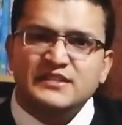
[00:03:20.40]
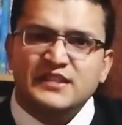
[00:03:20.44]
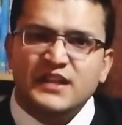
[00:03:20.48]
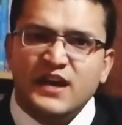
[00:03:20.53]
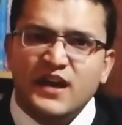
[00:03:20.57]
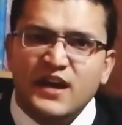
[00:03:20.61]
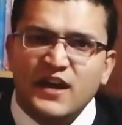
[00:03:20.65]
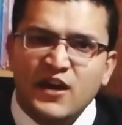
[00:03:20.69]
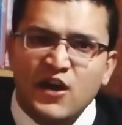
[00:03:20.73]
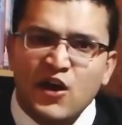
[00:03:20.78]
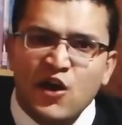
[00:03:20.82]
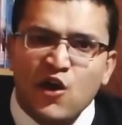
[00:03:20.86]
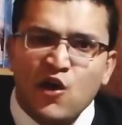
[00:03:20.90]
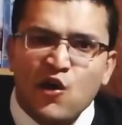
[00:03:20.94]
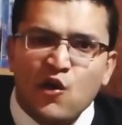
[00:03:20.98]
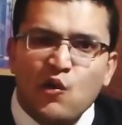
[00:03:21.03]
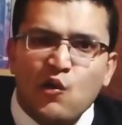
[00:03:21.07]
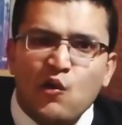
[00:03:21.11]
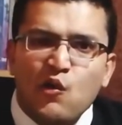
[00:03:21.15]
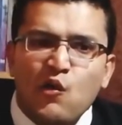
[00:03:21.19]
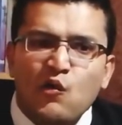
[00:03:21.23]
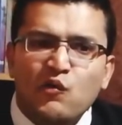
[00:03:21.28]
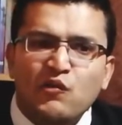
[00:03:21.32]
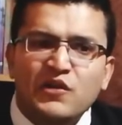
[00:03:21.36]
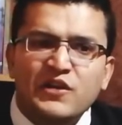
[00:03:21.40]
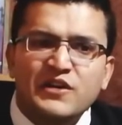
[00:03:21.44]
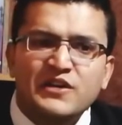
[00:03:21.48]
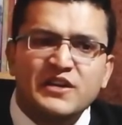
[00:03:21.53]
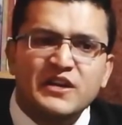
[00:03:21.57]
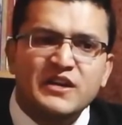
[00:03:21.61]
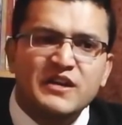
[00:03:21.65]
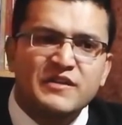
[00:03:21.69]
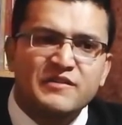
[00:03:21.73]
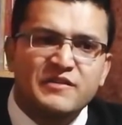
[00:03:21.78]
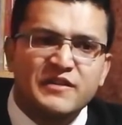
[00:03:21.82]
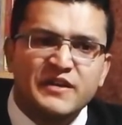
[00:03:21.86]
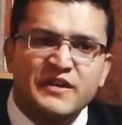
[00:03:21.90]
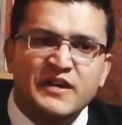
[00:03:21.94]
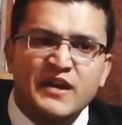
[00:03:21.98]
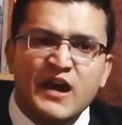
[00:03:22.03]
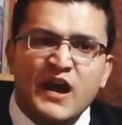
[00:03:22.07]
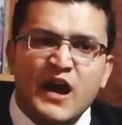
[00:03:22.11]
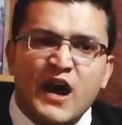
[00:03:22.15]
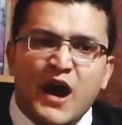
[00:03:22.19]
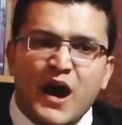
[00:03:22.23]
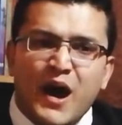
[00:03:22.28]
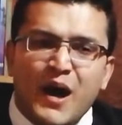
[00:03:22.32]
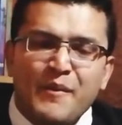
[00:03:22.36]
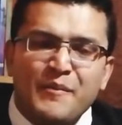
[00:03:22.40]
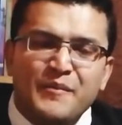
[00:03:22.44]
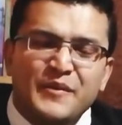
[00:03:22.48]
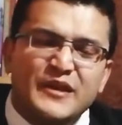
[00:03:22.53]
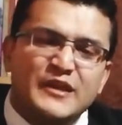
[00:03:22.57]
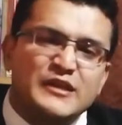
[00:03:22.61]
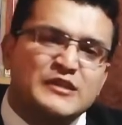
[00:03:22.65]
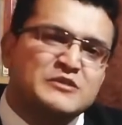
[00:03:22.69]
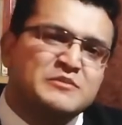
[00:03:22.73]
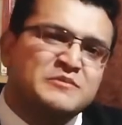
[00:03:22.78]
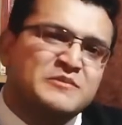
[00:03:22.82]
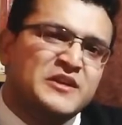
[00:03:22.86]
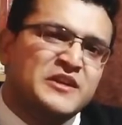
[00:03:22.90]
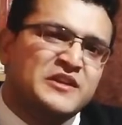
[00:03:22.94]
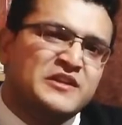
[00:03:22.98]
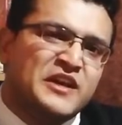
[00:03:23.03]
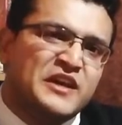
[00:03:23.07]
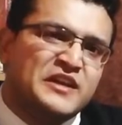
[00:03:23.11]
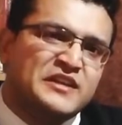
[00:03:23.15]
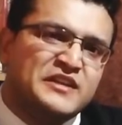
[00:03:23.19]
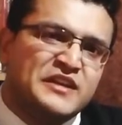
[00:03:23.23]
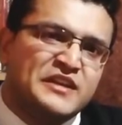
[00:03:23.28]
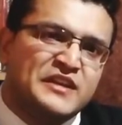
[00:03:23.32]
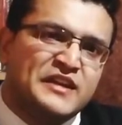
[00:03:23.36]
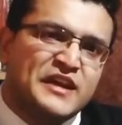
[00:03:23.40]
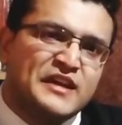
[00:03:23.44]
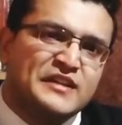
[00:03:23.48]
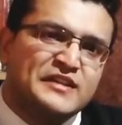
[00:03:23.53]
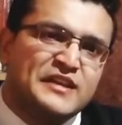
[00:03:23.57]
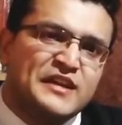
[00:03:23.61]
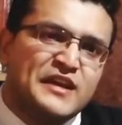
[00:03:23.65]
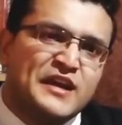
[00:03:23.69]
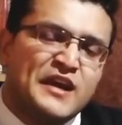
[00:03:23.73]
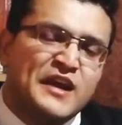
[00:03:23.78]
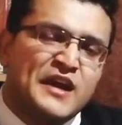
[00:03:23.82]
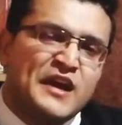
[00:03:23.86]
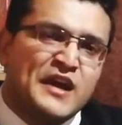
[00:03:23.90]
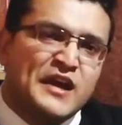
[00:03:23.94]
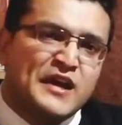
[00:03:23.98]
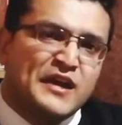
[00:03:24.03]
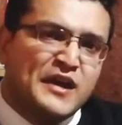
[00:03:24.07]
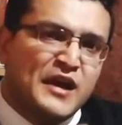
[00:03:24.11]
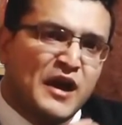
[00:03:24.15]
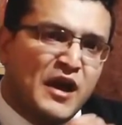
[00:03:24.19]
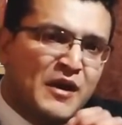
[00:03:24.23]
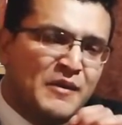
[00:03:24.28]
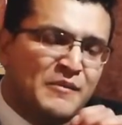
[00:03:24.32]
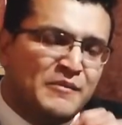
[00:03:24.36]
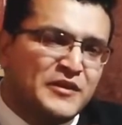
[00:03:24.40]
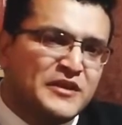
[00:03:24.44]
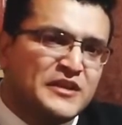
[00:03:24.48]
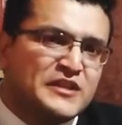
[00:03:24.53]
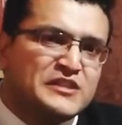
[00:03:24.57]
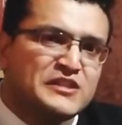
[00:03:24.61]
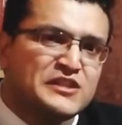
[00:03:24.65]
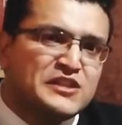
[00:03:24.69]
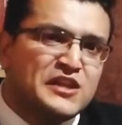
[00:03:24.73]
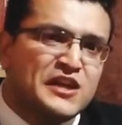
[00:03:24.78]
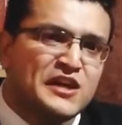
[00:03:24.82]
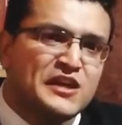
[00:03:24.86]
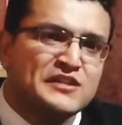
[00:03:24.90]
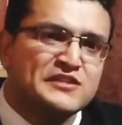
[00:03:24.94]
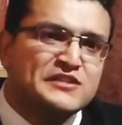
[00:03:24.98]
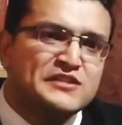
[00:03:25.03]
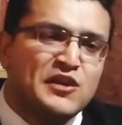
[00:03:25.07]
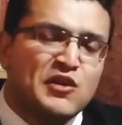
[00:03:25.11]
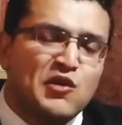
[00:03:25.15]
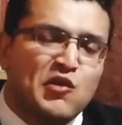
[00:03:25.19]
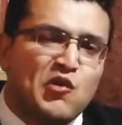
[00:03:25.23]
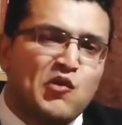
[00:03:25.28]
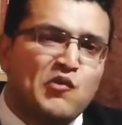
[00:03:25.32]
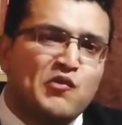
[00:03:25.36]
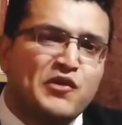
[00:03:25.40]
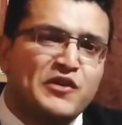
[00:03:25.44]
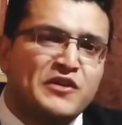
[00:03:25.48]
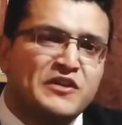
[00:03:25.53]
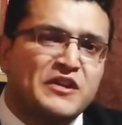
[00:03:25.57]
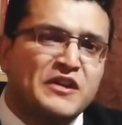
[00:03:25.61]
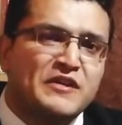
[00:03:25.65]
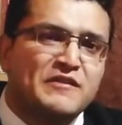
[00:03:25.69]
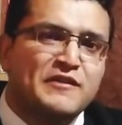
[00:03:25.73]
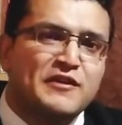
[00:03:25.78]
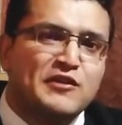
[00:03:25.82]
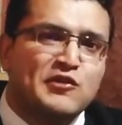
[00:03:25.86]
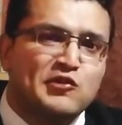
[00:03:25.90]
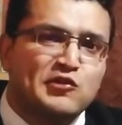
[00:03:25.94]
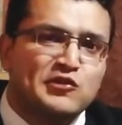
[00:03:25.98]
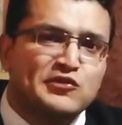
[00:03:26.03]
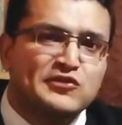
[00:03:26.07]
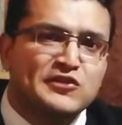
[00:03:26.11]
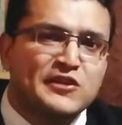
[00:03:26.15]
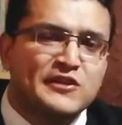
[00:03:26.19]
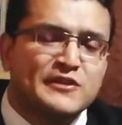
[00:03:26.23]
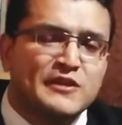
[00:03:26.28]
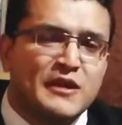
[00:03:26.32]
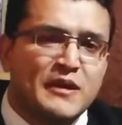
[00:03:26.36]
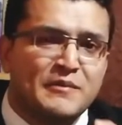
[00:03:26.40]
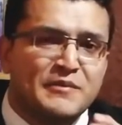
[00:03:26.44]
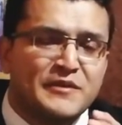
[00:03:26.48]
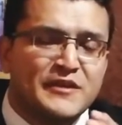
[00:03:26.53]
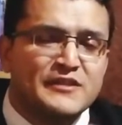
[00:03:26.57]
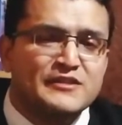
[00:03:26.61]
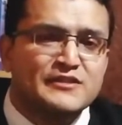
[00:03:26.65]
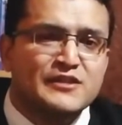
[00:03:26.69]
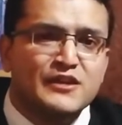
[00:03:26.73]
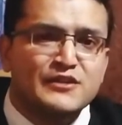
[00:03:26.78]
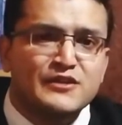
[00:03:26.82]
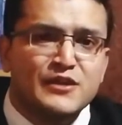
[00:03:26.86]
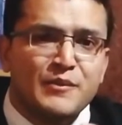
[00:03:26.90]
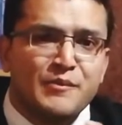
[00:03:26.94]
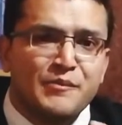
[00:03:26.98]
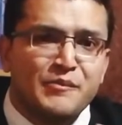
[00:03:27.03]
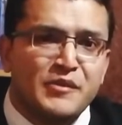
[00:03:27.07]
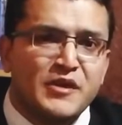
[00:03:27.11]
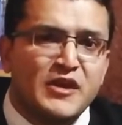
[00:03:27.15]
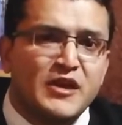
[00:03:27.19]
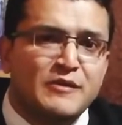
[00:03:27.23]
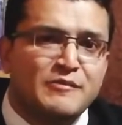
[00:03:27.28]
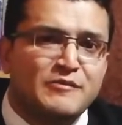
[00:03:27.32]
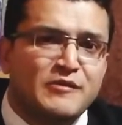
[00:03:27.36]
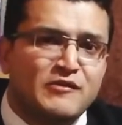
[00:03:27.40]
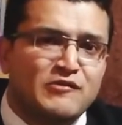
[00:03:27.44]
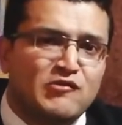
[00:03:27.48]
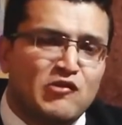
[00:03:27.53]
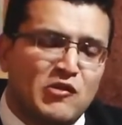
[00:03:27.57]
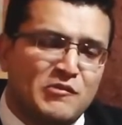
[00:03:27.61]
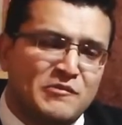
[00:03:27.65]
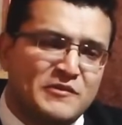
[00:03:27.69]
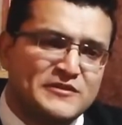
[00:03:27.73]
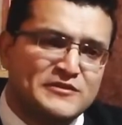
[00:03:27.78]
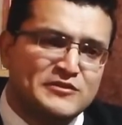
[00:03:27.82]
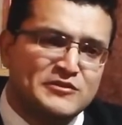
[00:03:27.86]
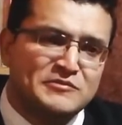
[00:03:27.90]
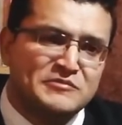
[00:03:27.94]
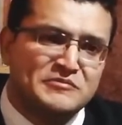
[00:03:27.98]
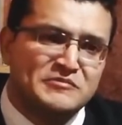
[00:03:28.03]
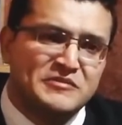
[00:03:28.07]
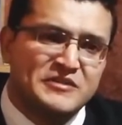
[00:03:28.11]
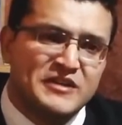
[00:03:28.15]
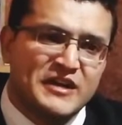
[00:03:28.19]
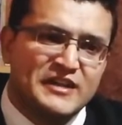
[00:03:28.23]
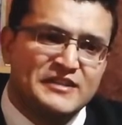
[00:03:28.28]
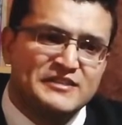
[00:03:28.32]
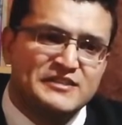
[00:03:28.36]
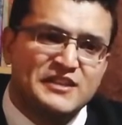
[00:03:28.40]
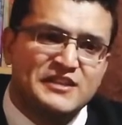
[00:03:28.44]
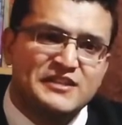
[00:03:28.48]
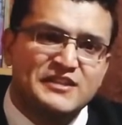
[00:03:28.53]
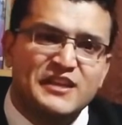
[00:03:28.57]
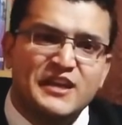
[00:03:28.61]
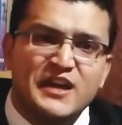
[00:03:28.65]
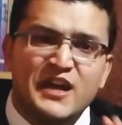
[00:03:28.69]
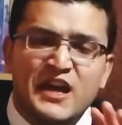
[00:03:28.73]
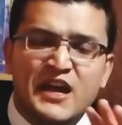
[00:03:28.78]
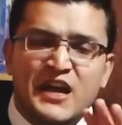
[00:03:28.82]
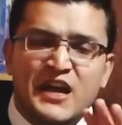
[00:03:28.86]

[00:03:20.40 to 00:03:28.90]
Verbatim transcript: है ओवर डिलीवर अब इसमें राइटर कहते हैं कि हम किस तरह से ओवर डिलीवर हो सकते हैं हम किस तरह से पीक परफॉर्मेंस कर सकते हैं